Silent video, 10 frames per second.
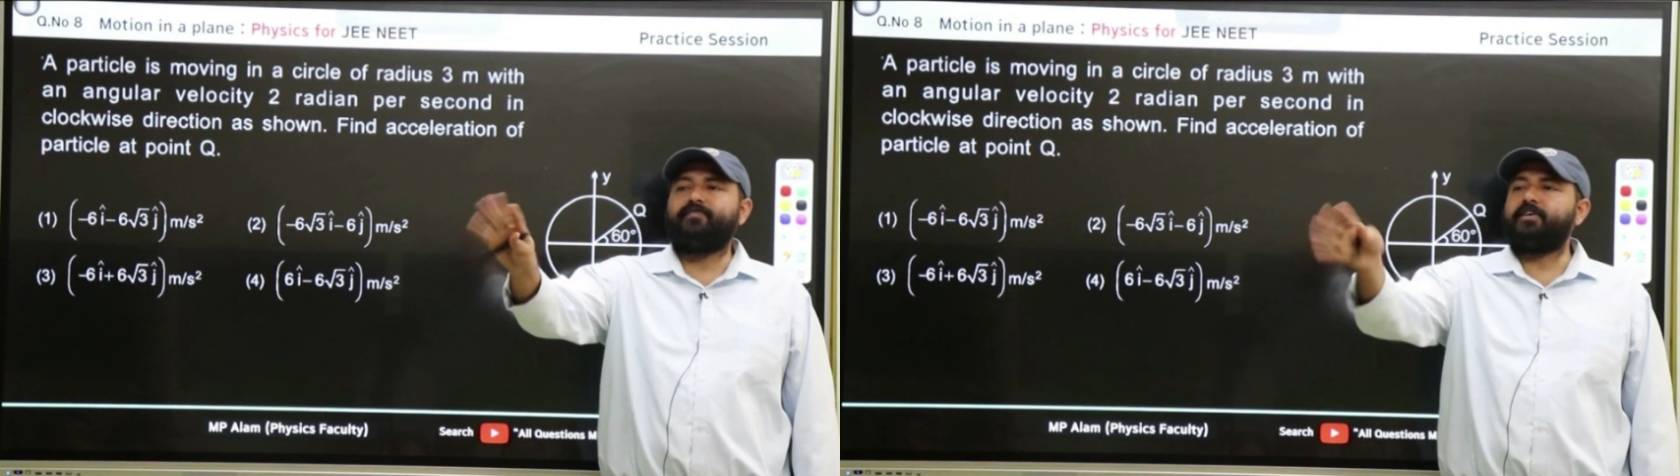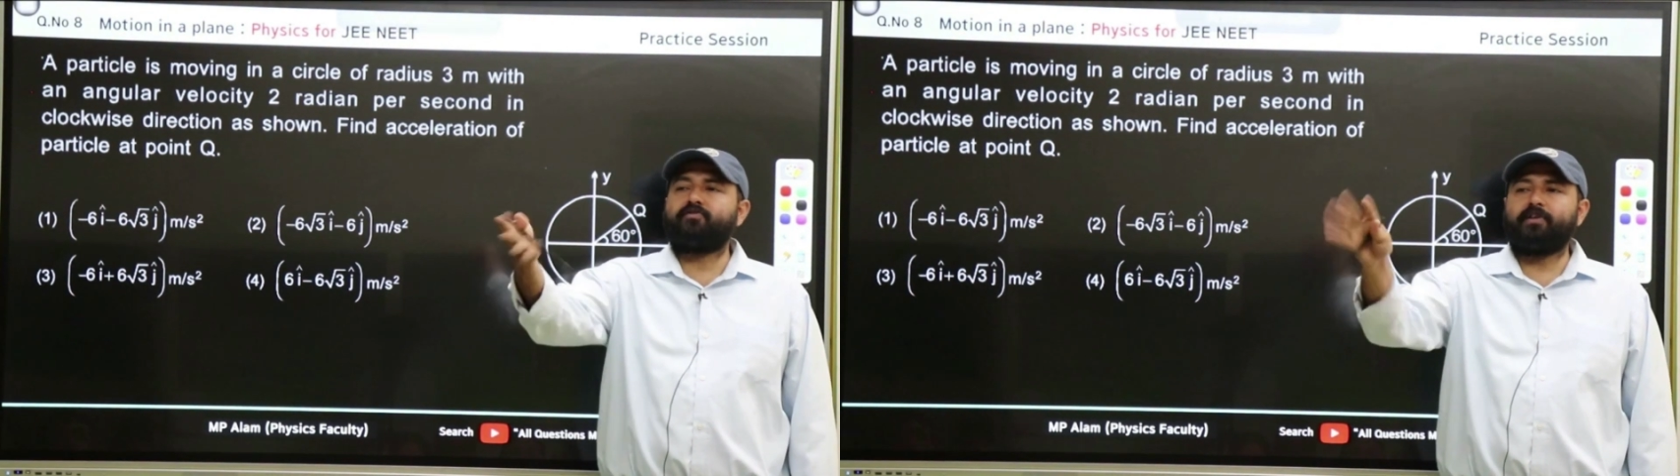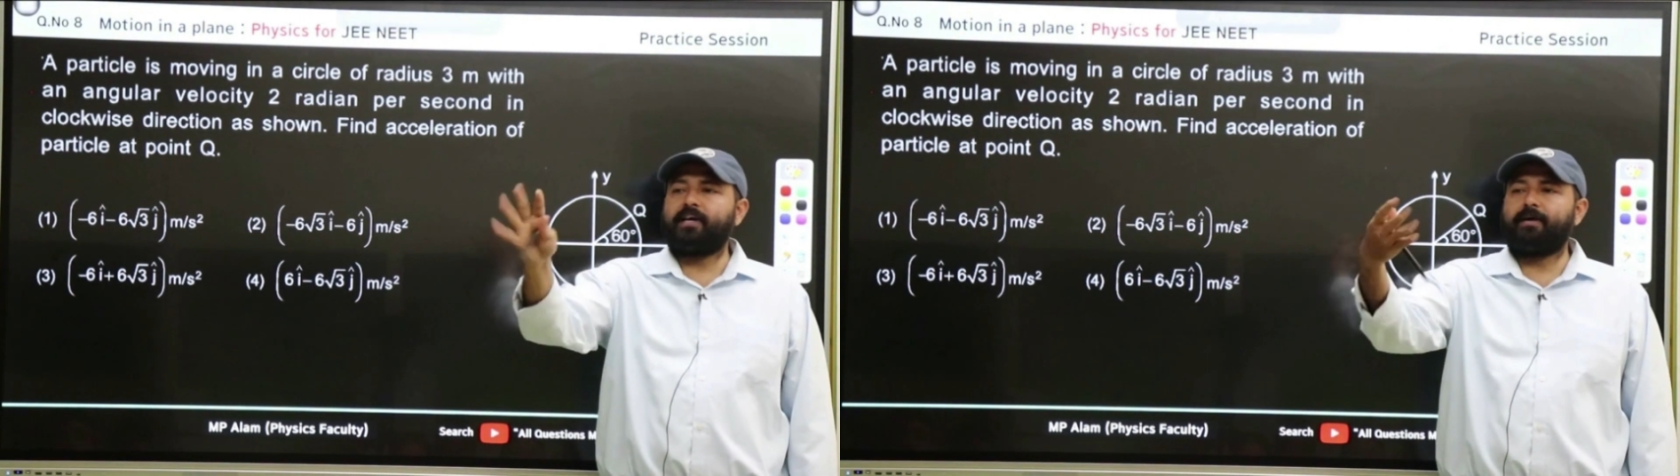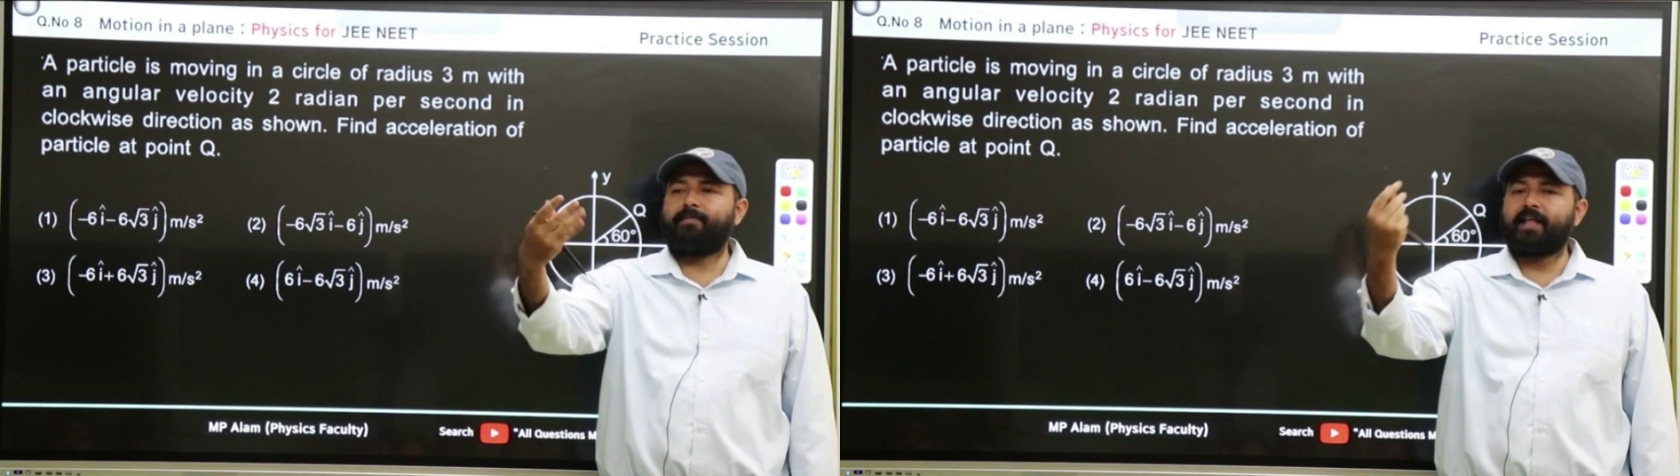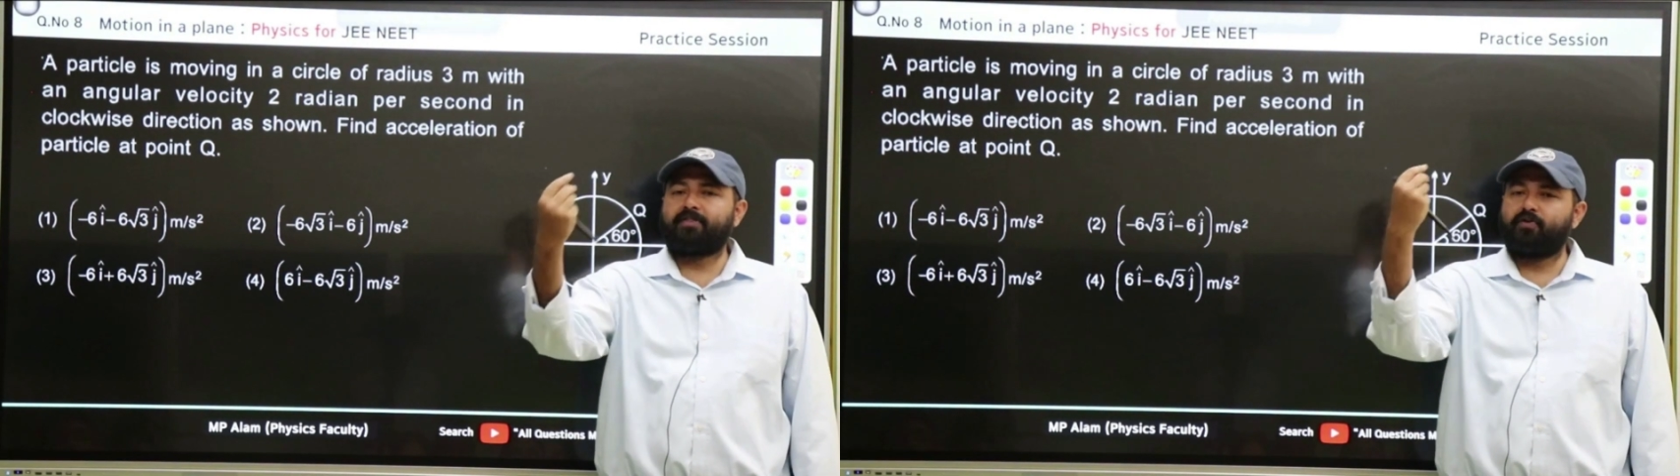फिक्स होने का
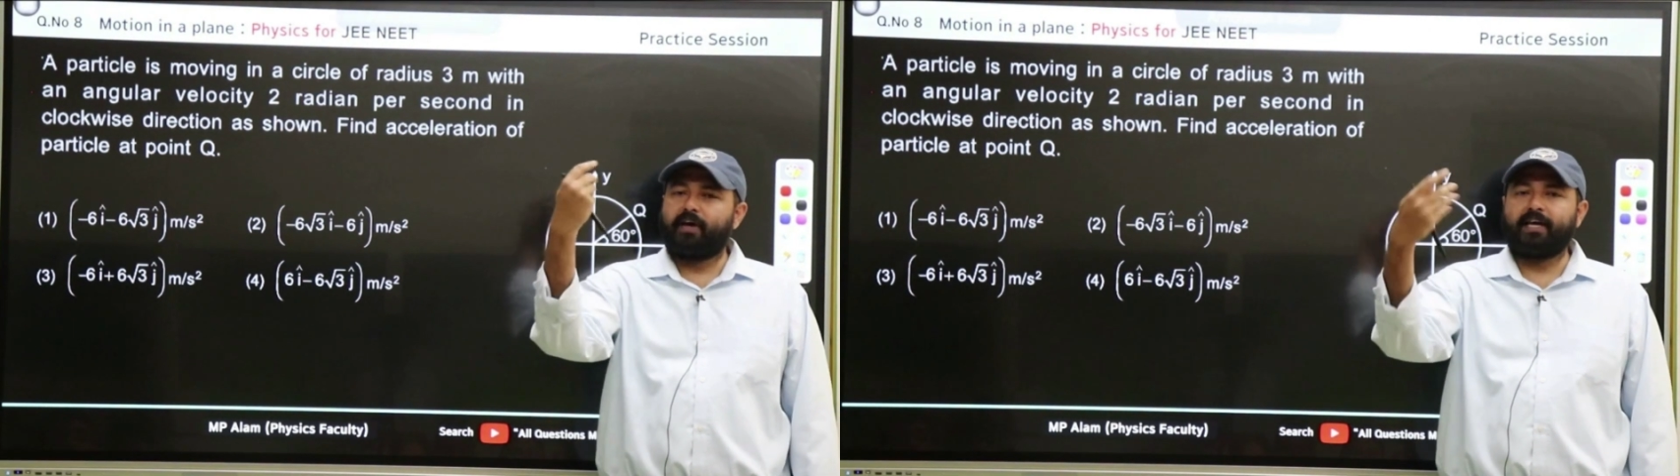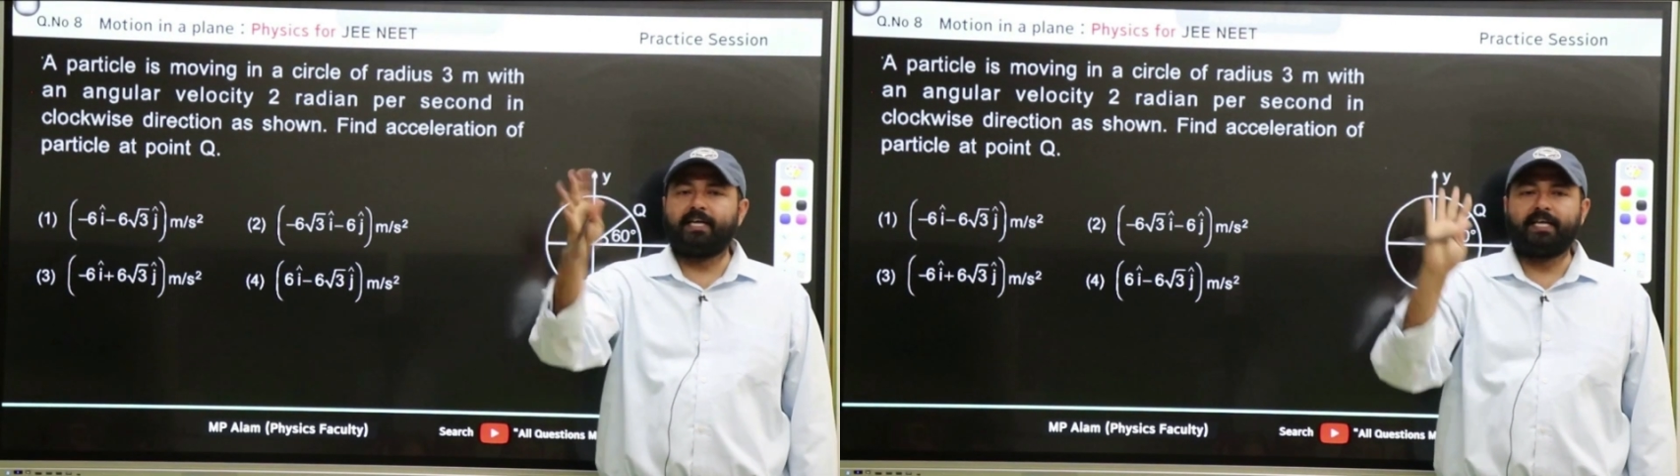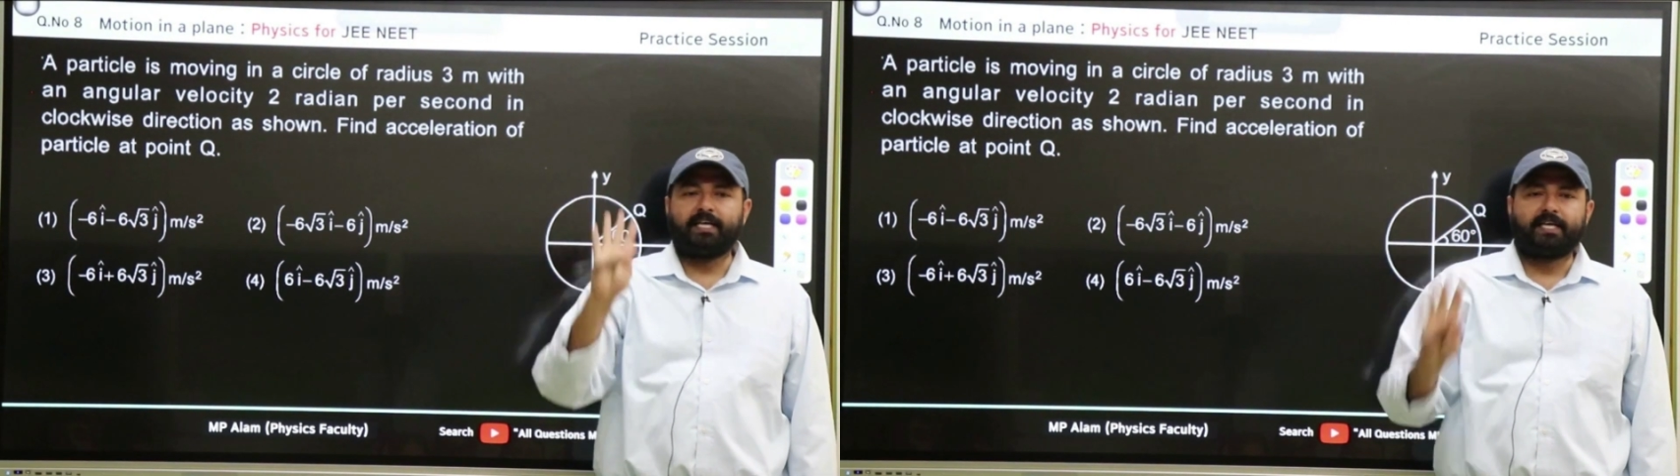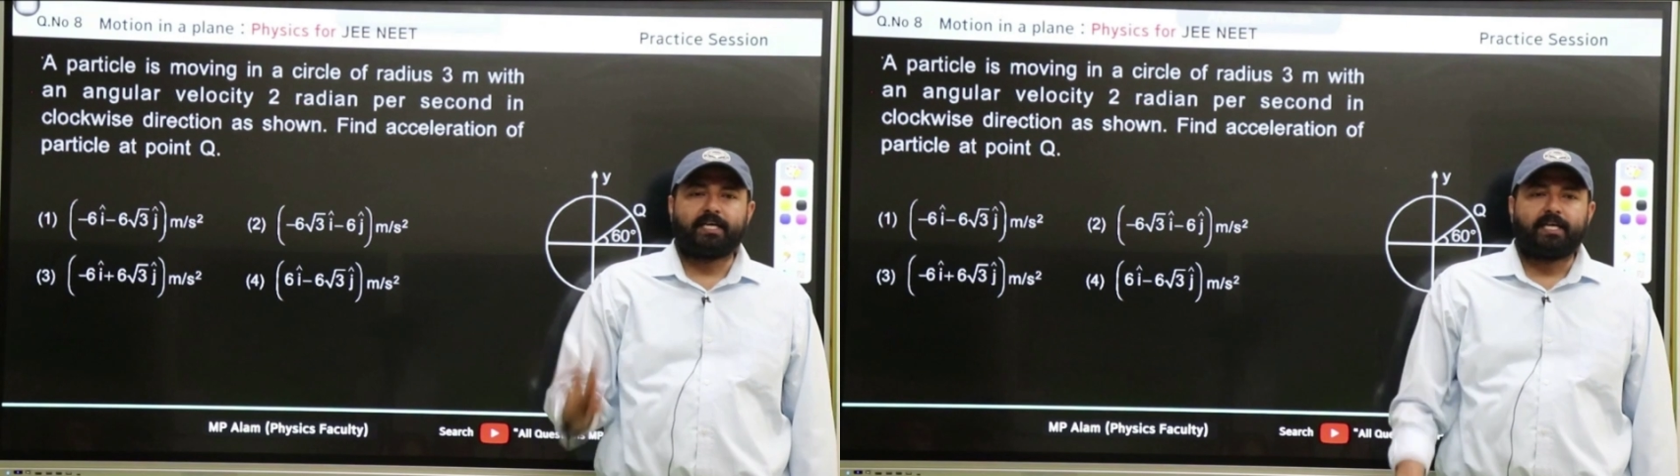बात तो है ही नहीं